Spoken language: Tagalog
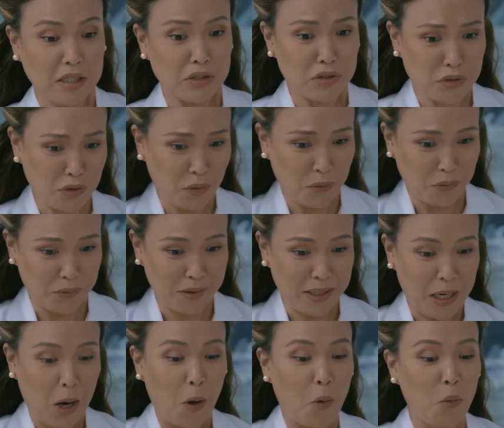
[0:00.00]
So,
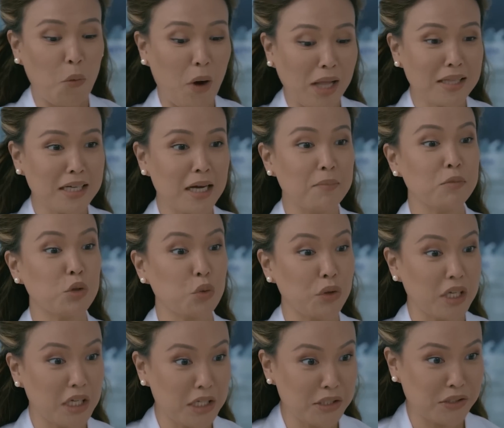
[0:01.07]
welcome to
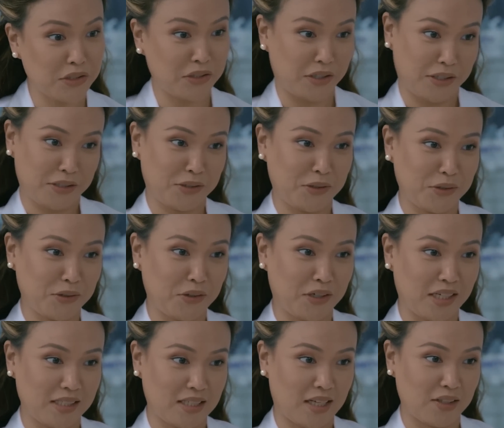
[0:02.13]
Eastridge, Dr.
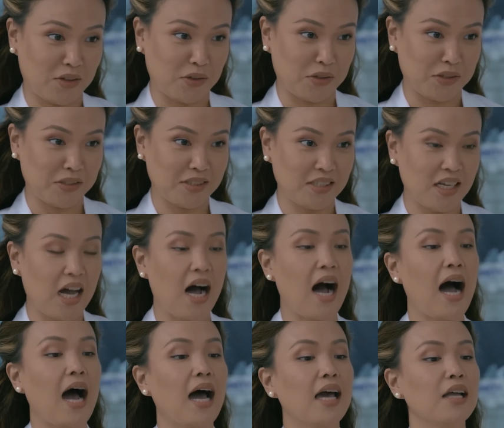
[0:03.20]
Santos.
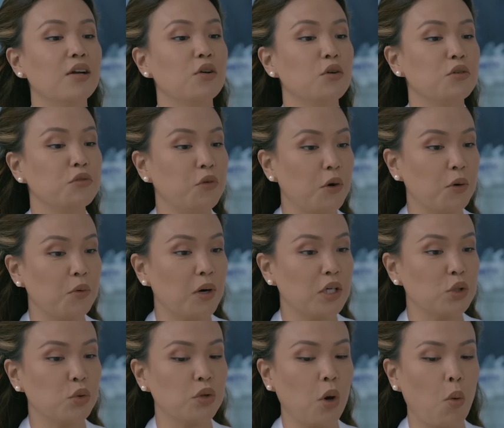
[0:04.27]
I look forward
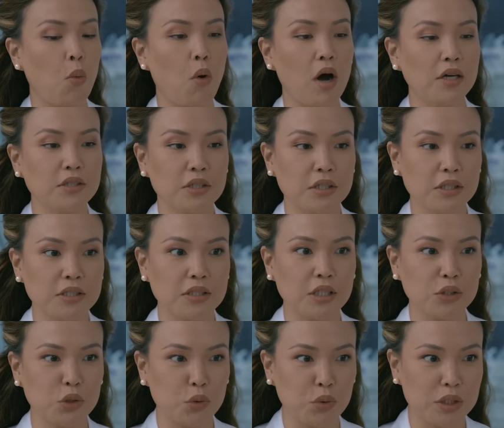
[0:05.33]
to the wonders
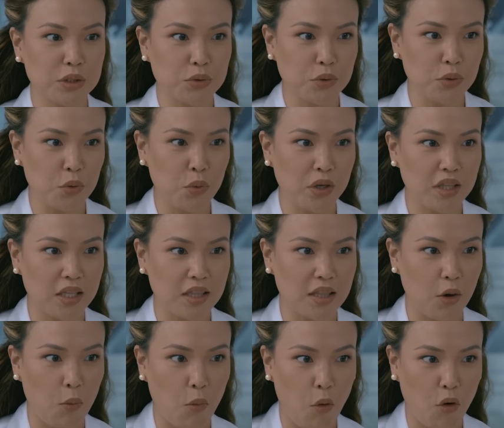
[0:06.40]
that you will do within
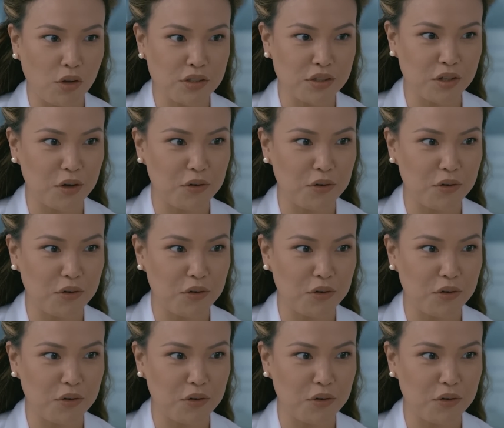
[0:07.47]
the walls